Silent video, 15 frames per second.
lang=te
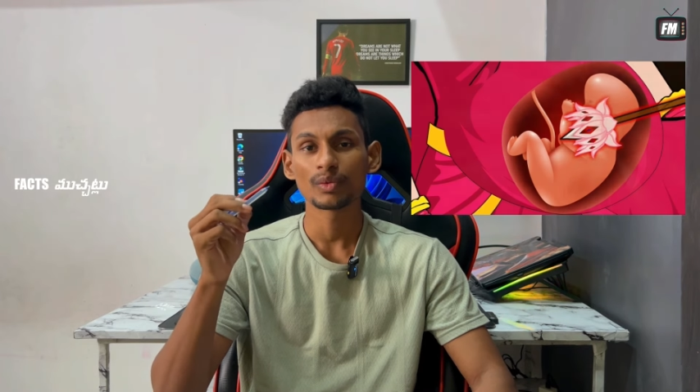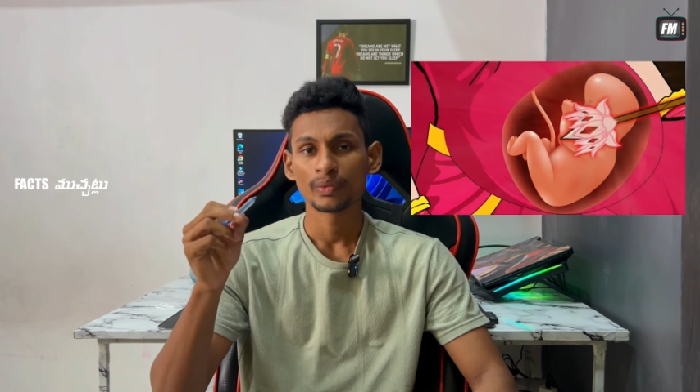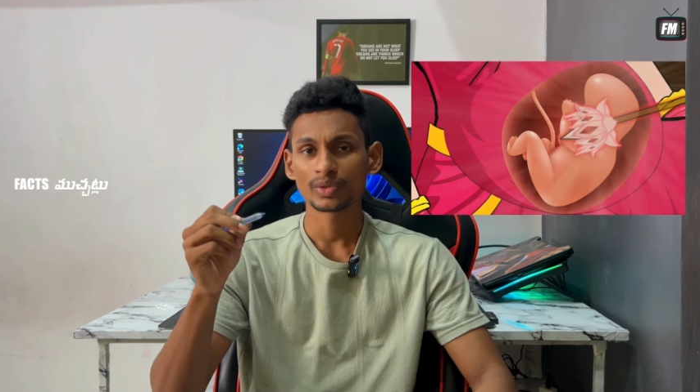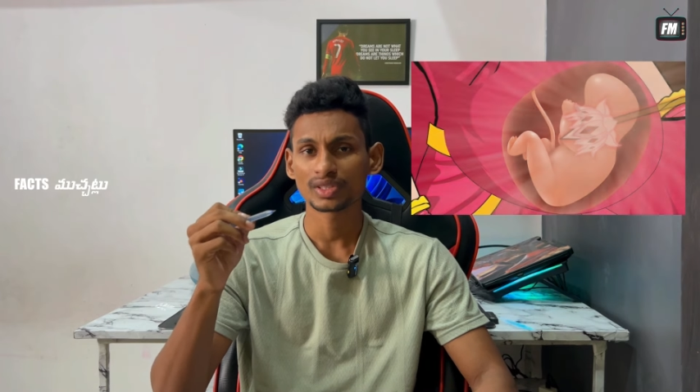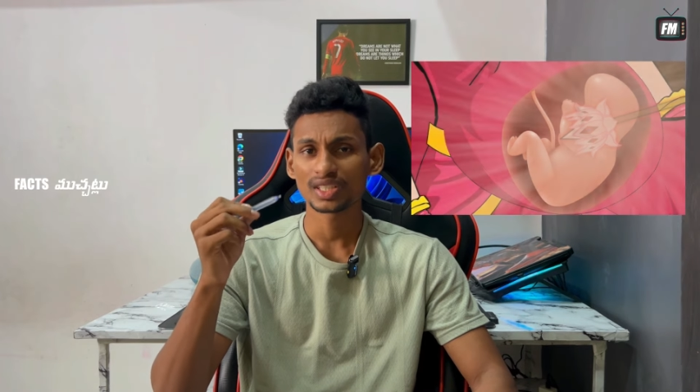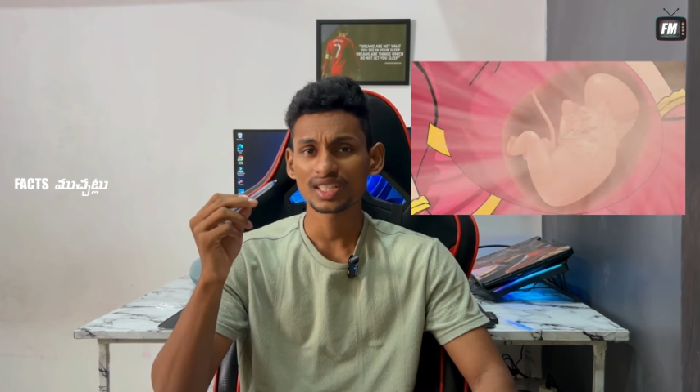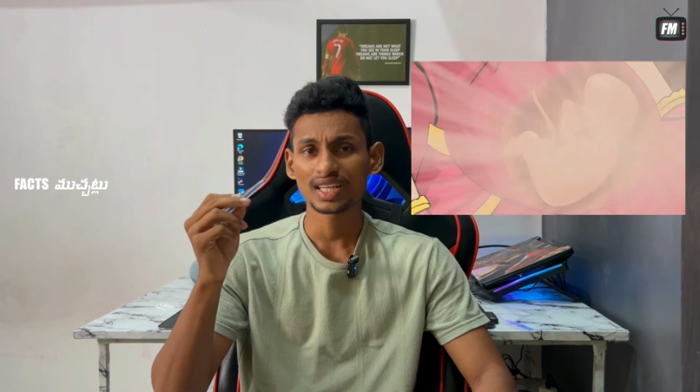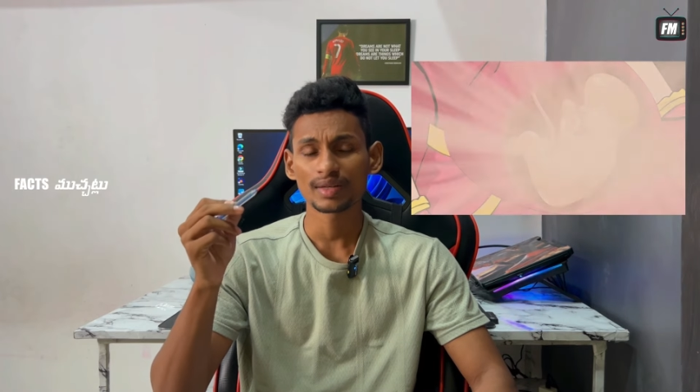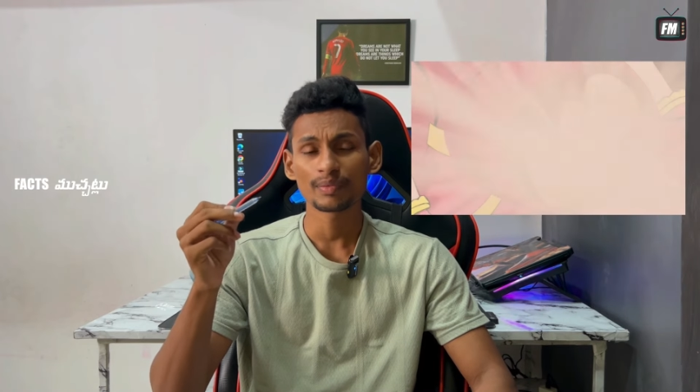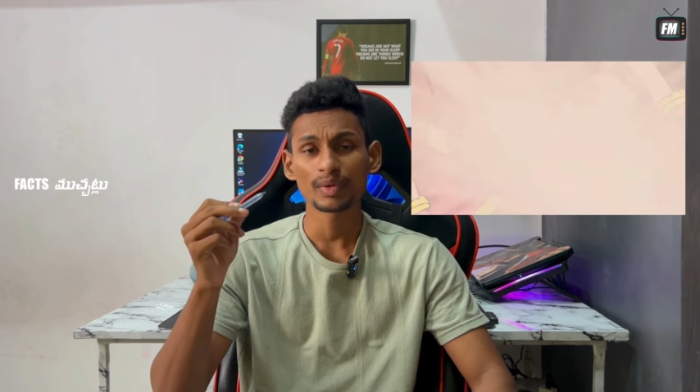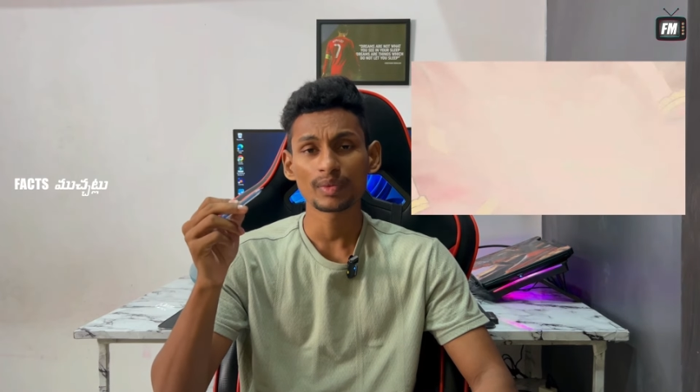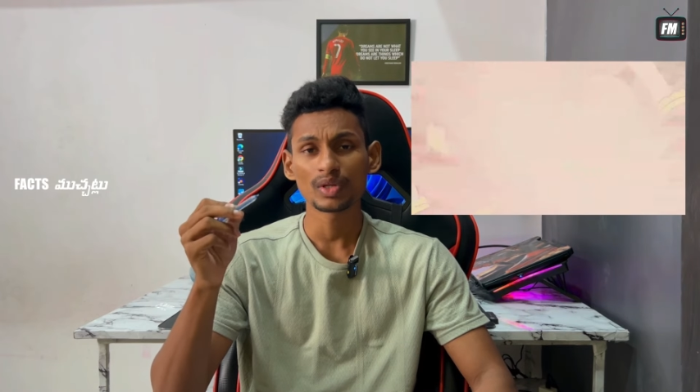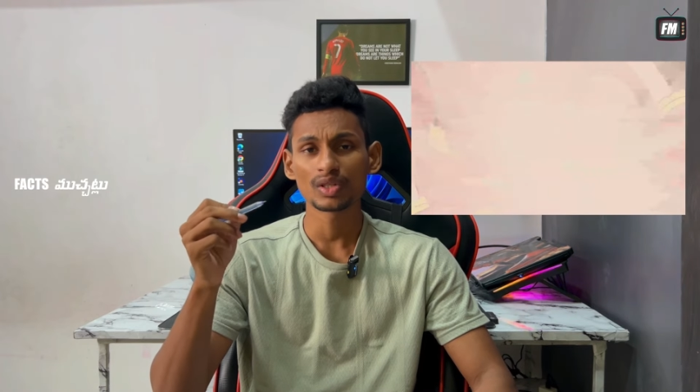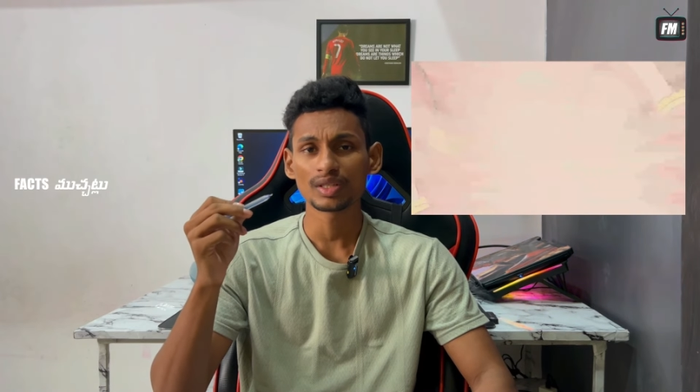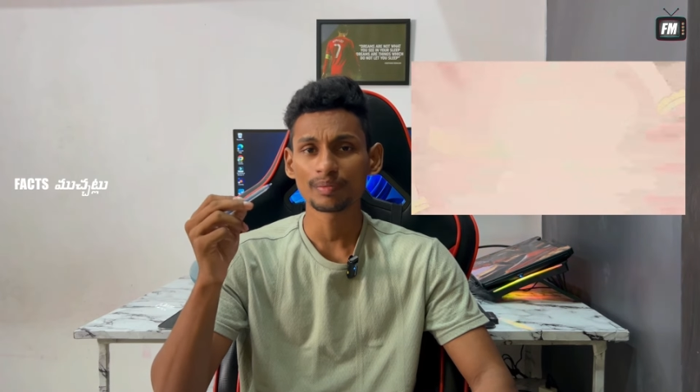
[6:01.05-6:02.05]
ఉత్తర
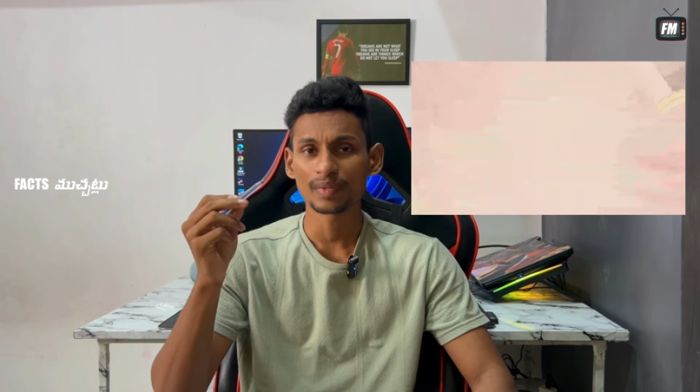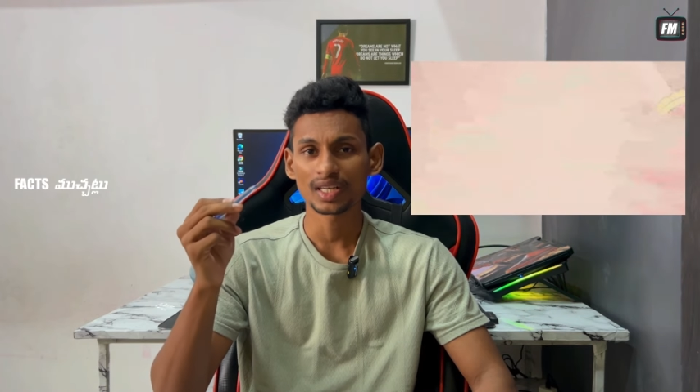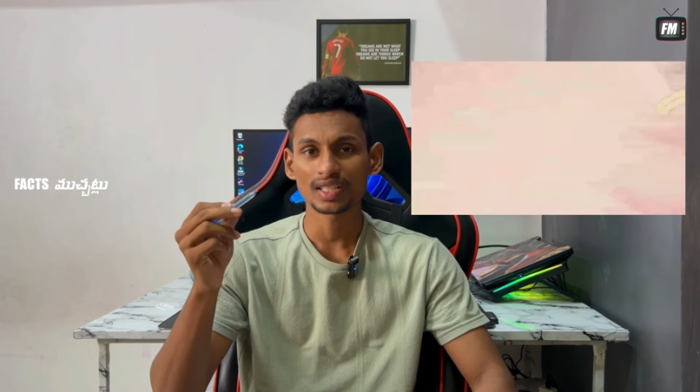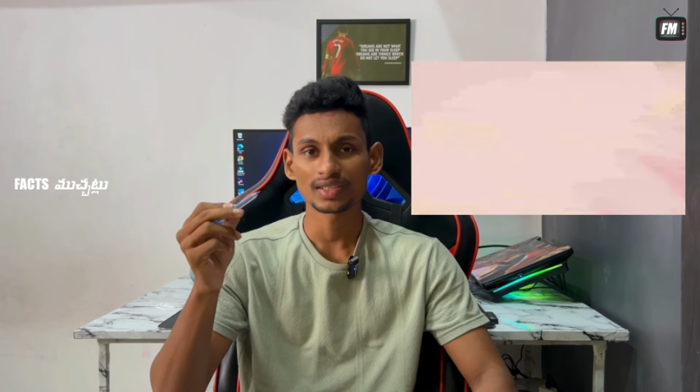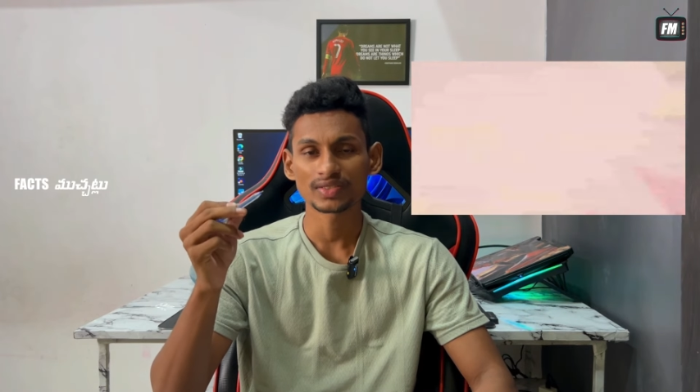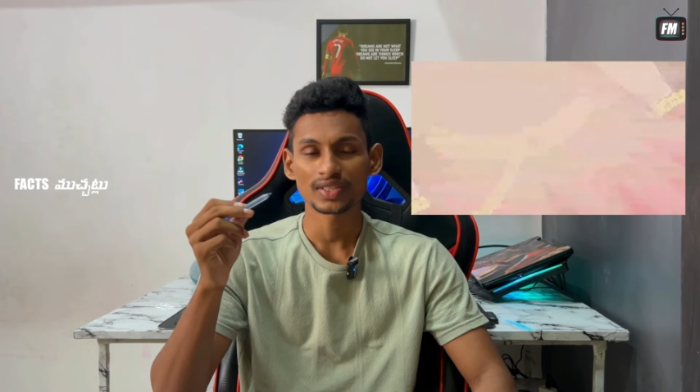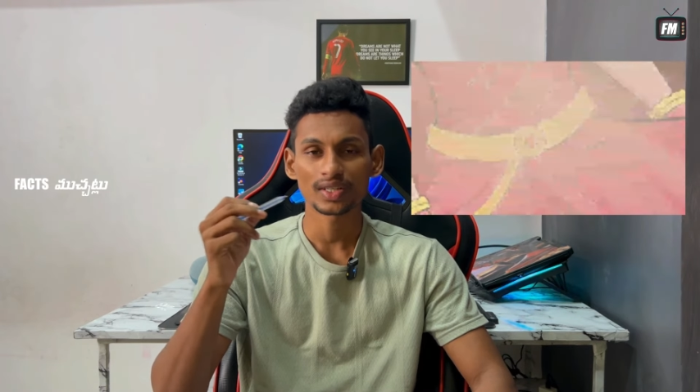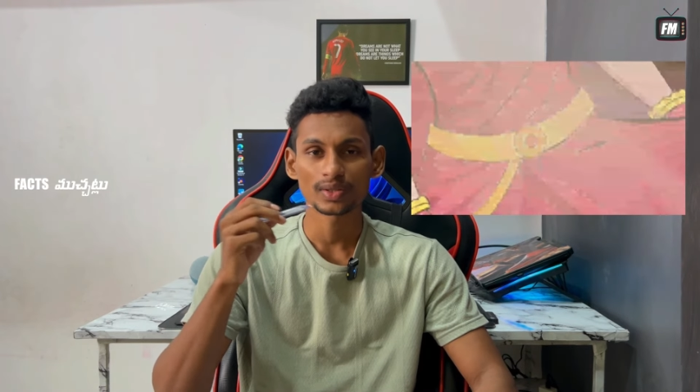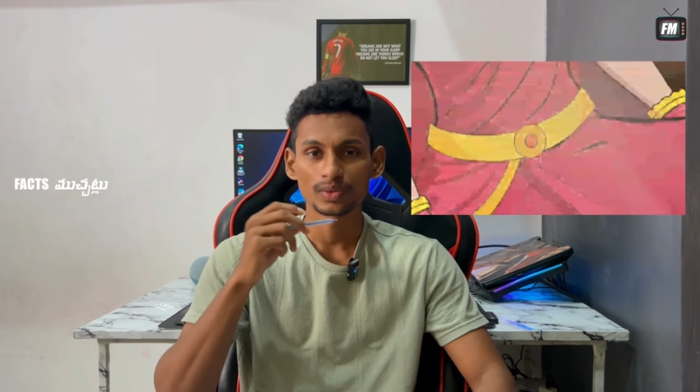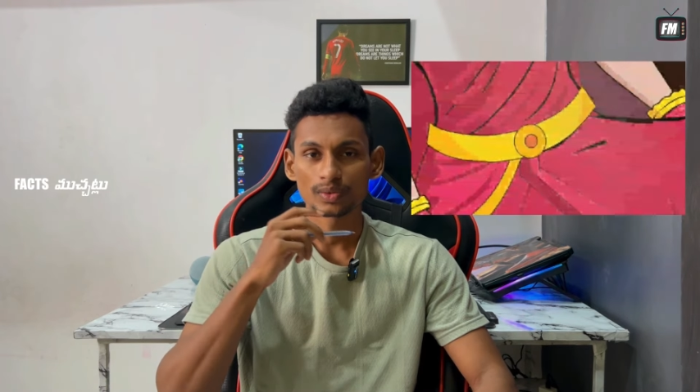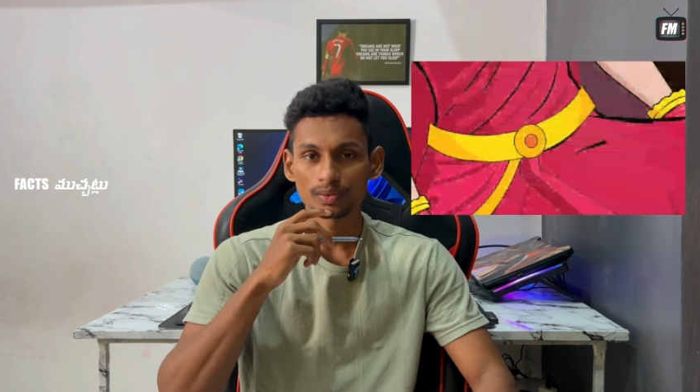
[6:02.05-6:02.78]
గర్భంలోకి మరలిస్తాడు